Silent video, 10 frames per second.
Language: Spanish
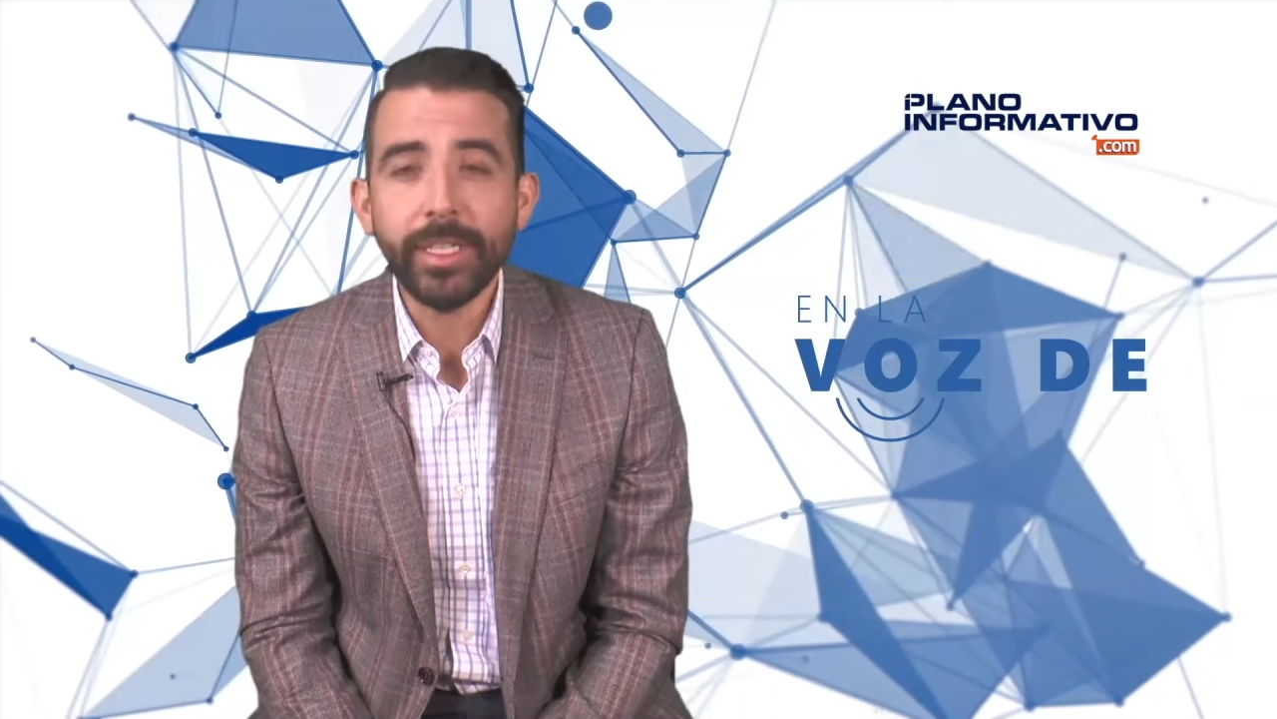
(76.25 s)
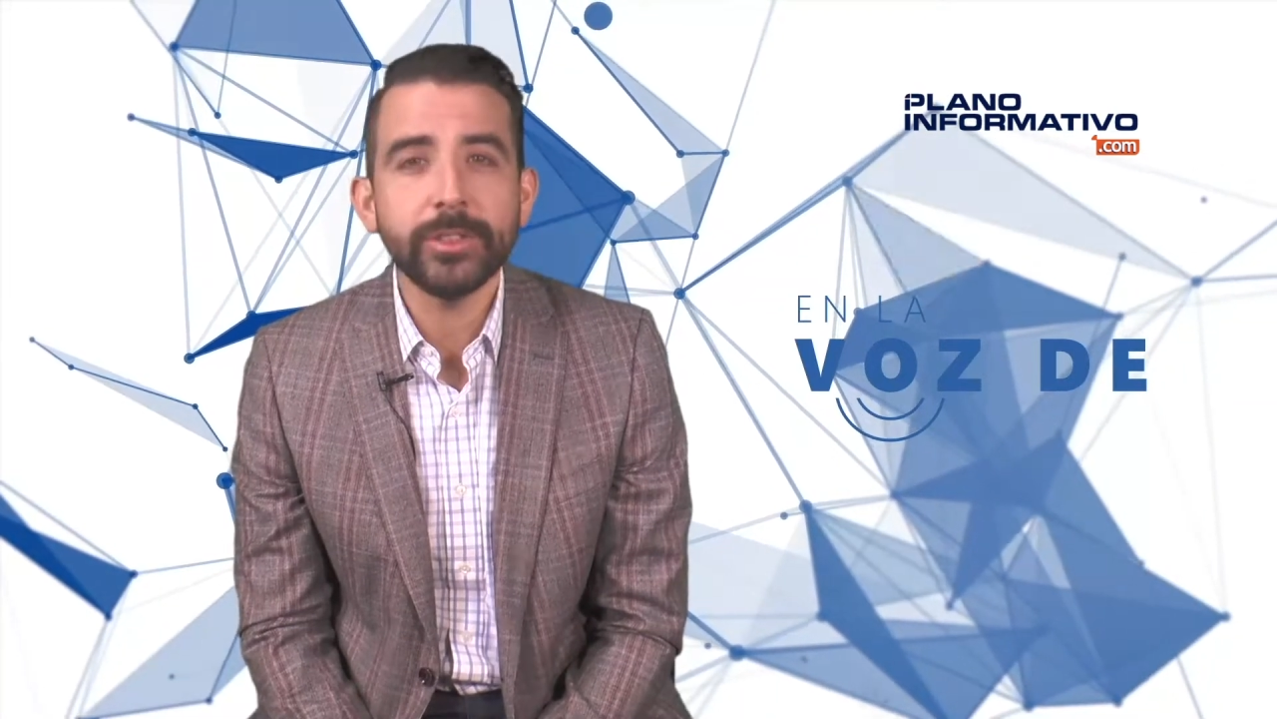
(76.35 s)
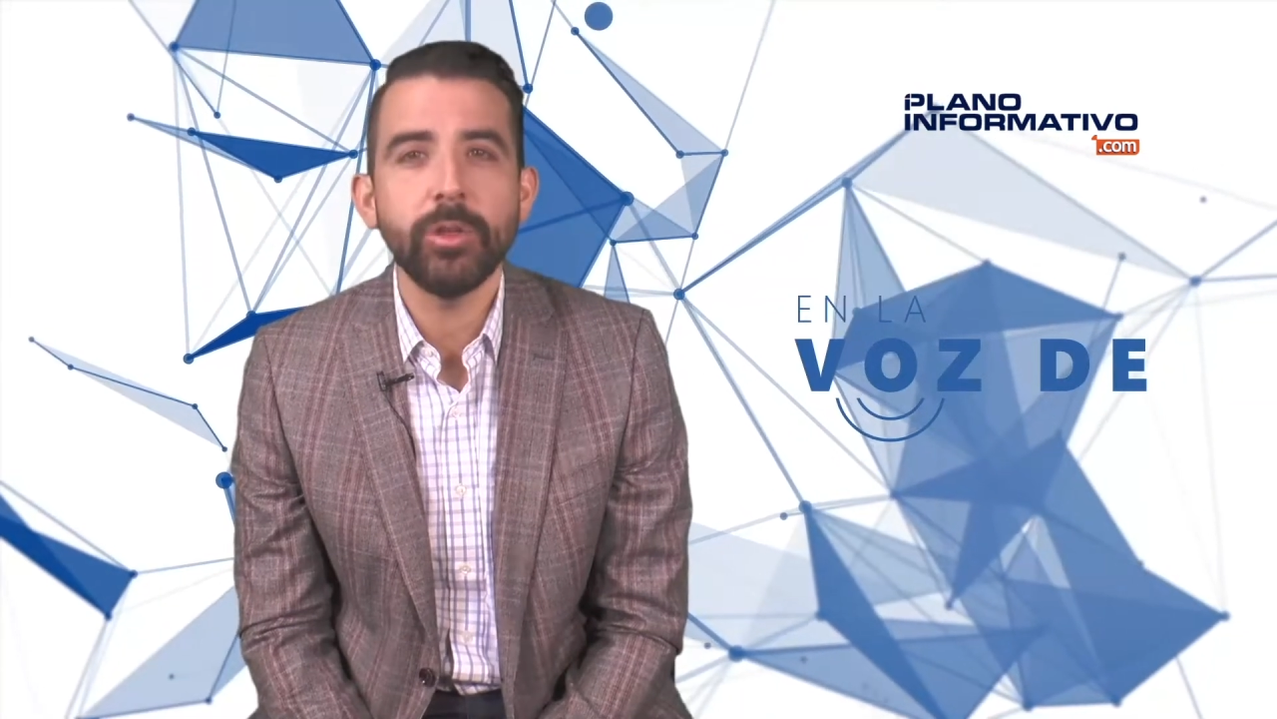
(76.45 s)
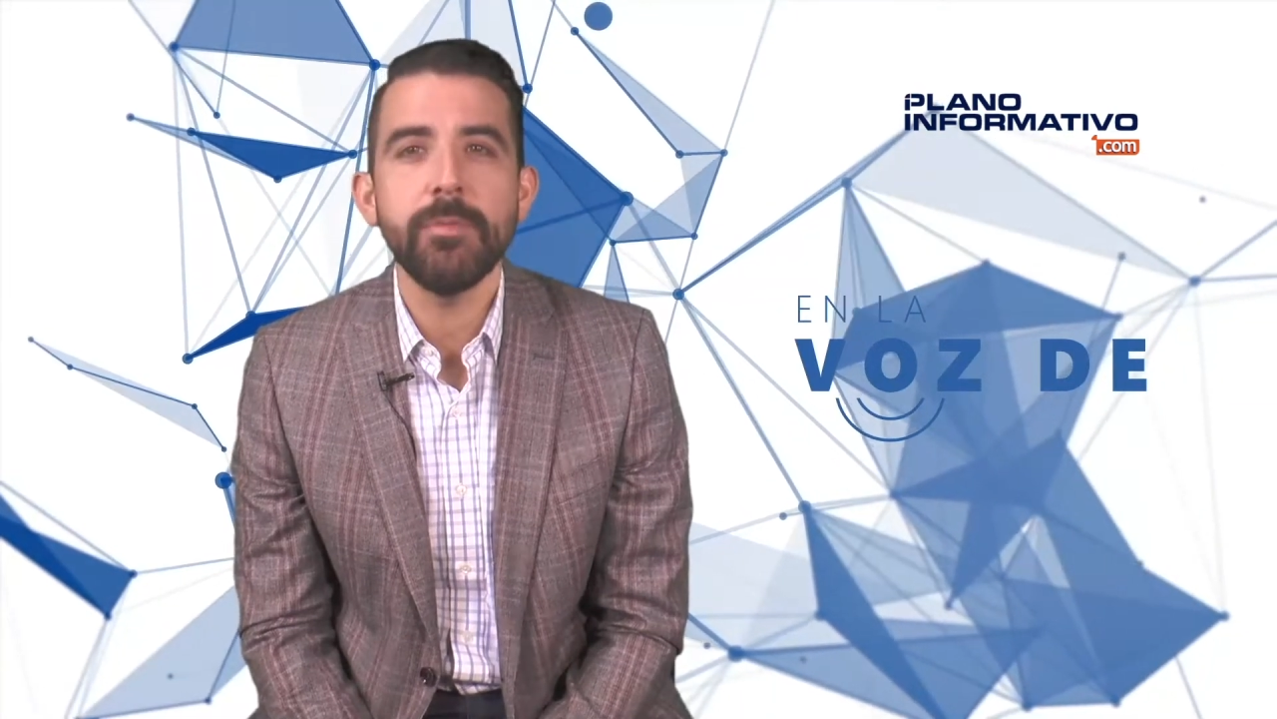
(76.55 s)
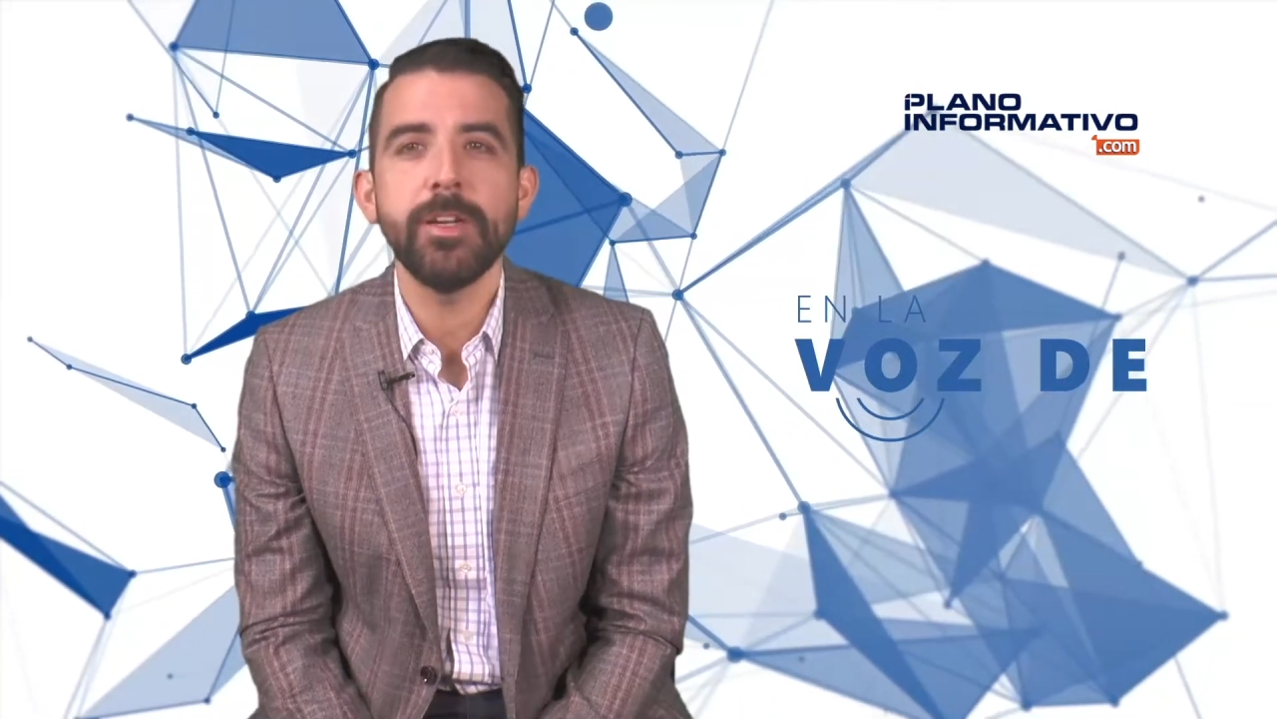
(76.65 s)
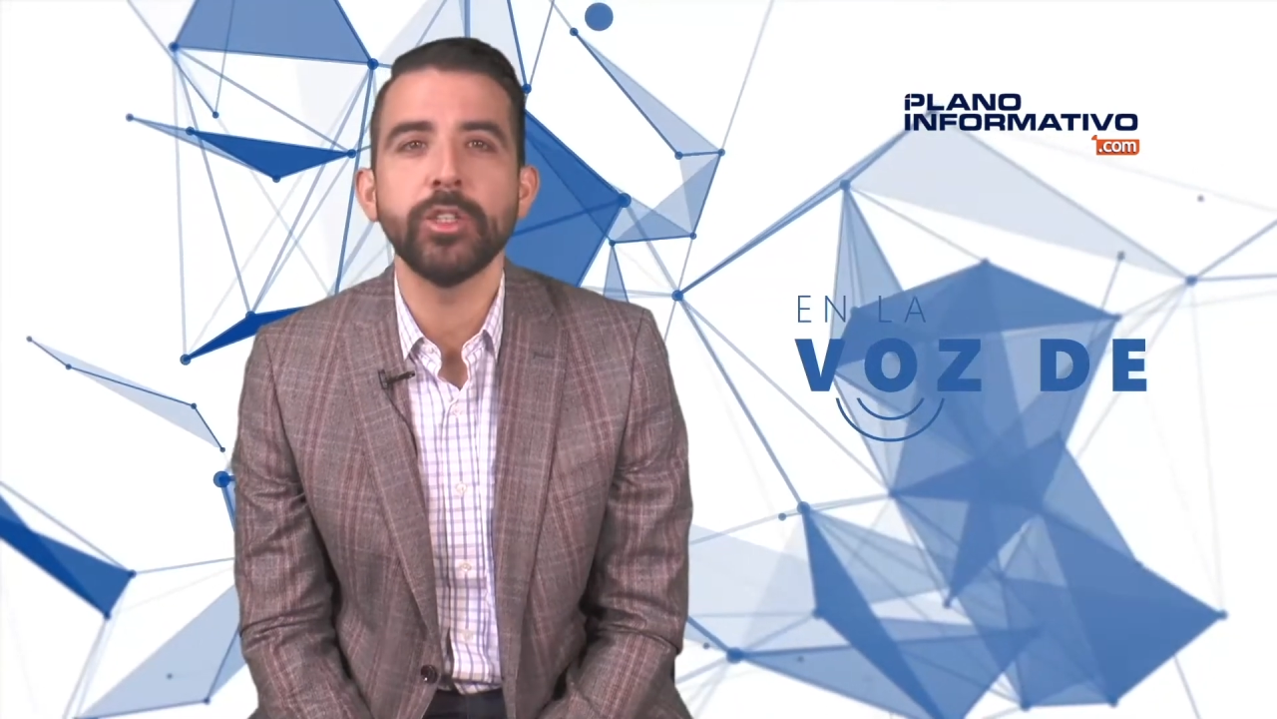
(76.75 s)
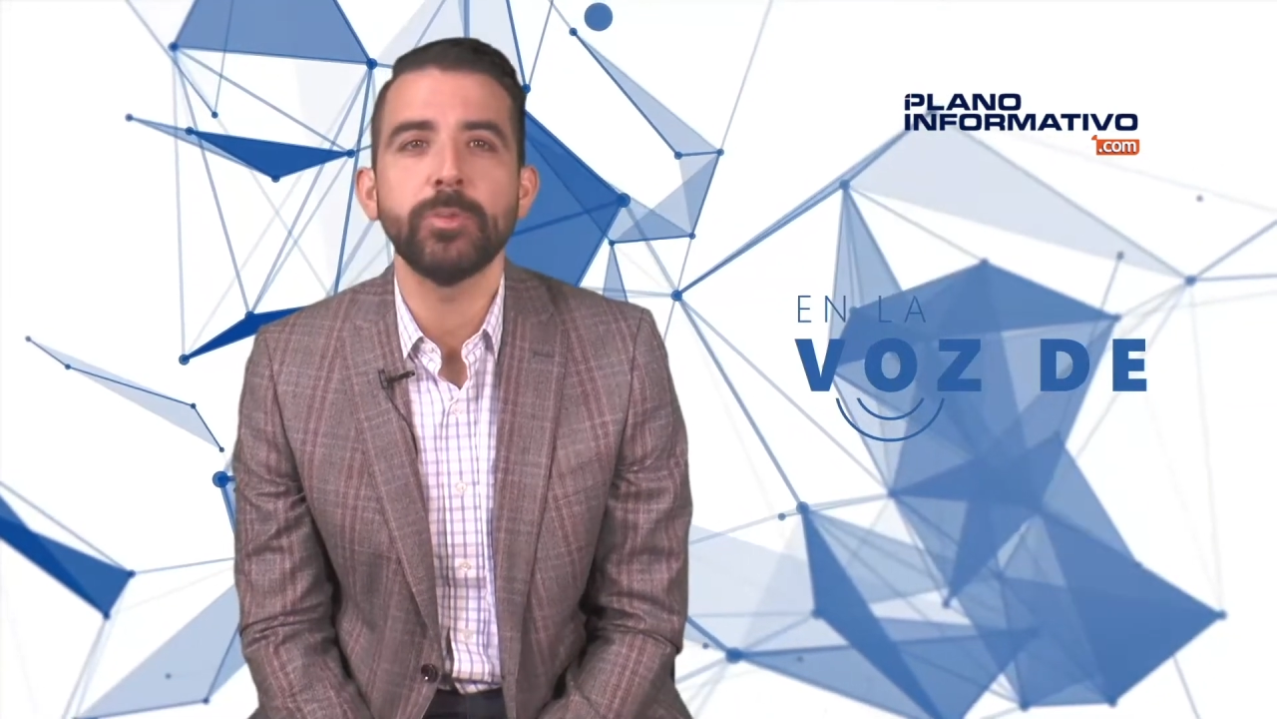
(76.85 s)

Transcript: resuelve los